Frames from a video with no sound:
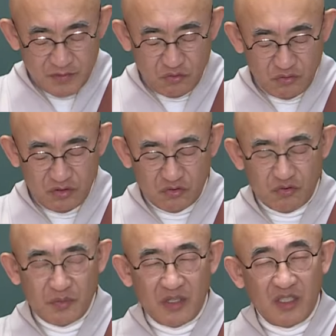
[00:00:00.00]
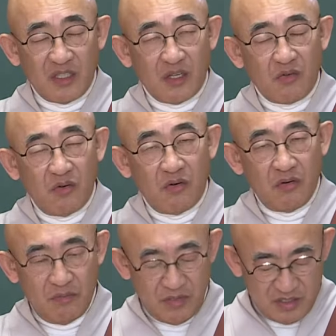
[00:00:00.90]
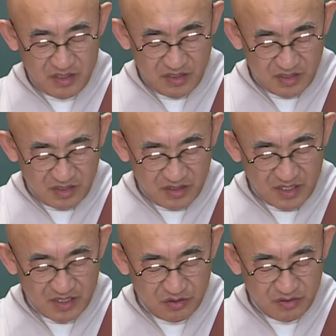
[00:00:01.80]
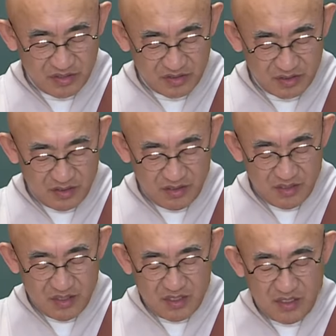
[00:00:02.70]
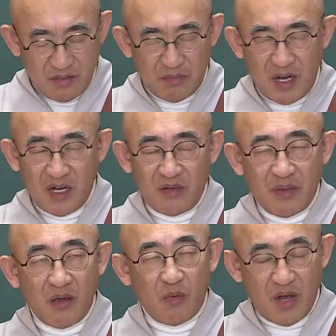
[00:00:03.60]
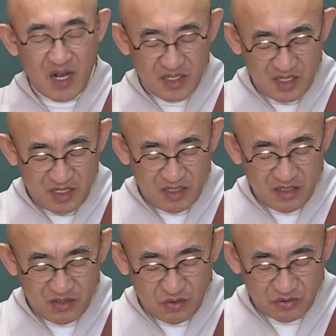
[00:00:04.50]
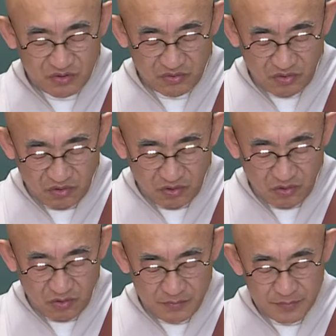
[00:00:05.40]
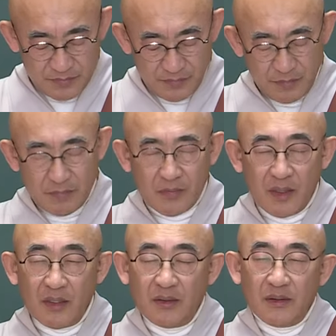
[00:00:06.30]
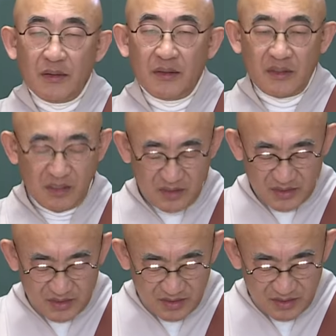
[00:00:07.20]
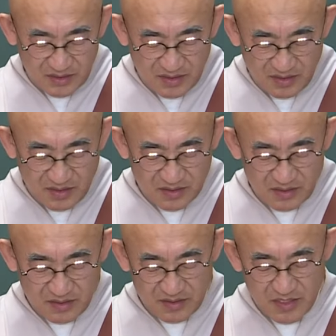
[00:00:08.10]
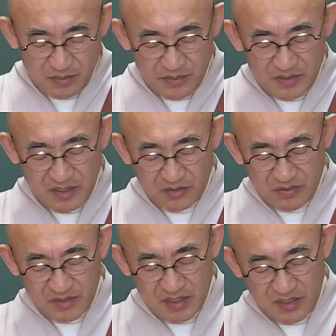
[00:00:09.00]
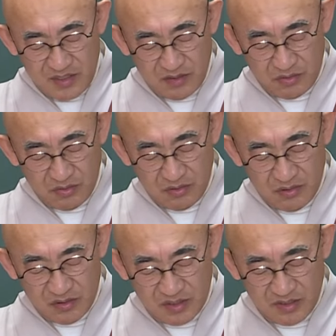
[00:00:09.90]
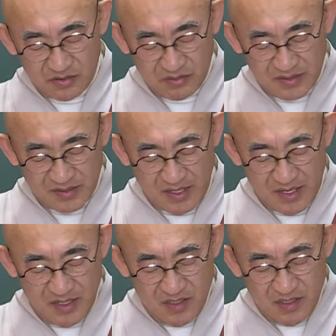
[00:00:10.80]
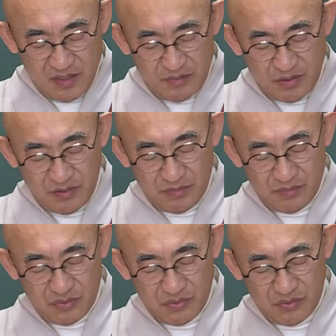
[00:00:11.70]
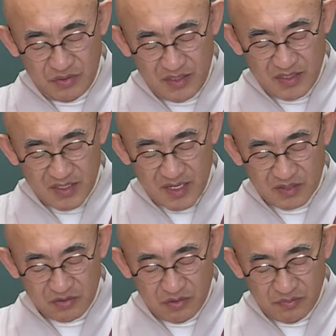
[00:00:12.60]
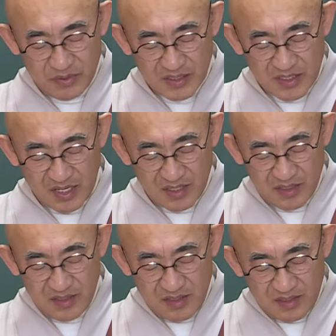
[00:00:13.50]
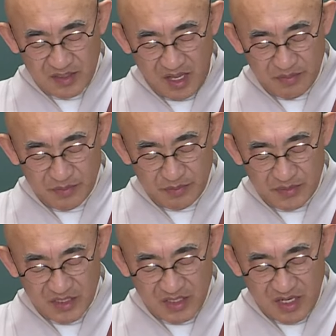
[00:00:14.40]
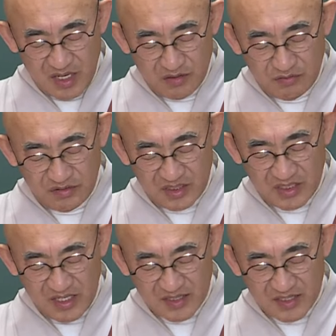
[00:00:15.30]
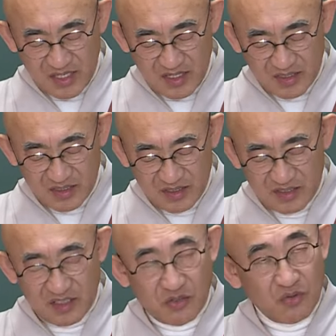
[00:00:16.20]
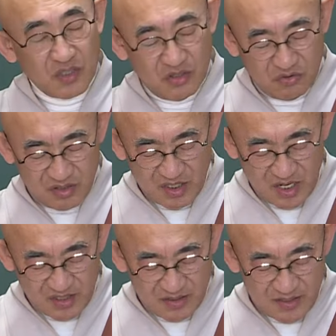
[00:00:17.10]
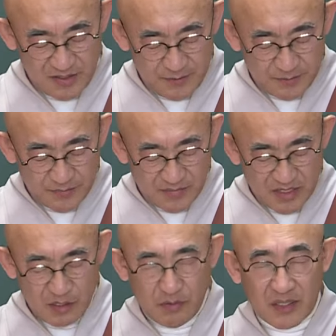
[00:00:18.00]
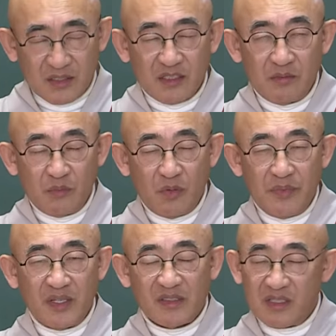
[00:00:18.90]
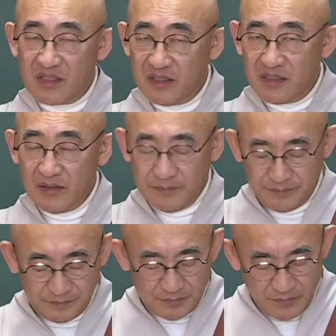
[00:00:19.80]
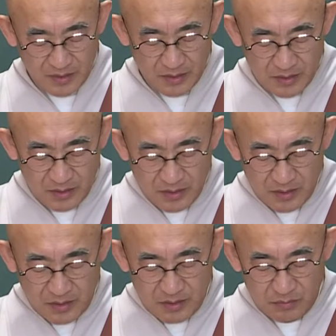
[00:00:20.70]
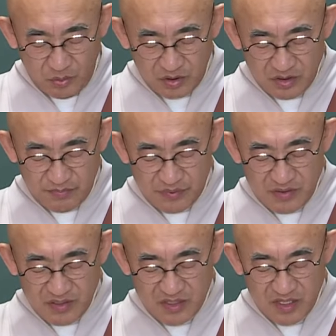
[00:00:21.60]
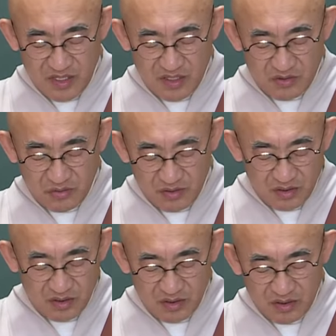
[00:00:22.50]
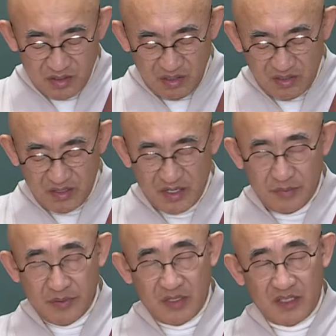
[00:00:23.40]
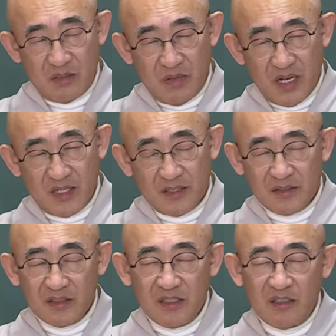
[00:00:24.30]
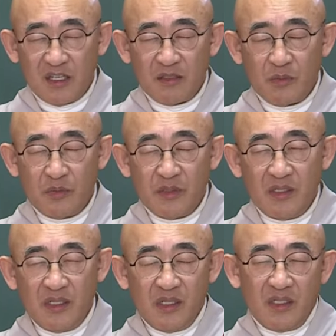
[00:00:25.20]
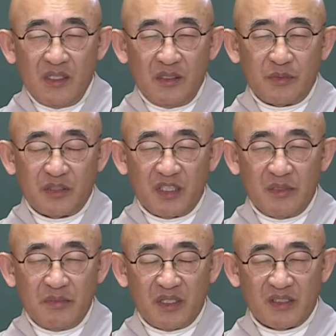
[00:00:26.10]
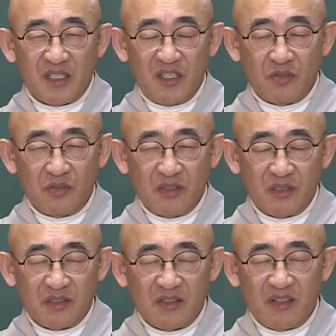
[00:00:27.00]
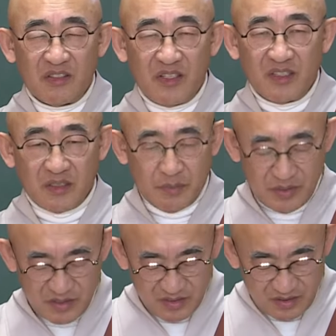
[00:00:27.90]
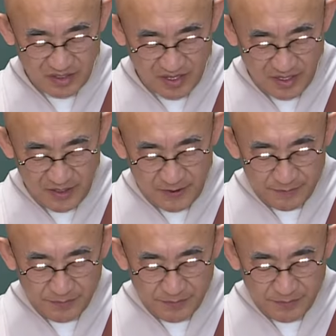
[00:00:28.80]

눈은 구멍이 되고 머리는 전당이 되어서 마음의 왕이 있는 곳으로 여시 신성 제불세존 지소 어, 지소기사 범부우 인상소 미착 탐음진의 우치나찰 지주기중이라 했어요. 이와 같은 몸의 성은 음, 모든 불세조는 꺼려하여 버리지만 이러한 몸을 어, 부처님이나 세조는 꺼려해서 버리는데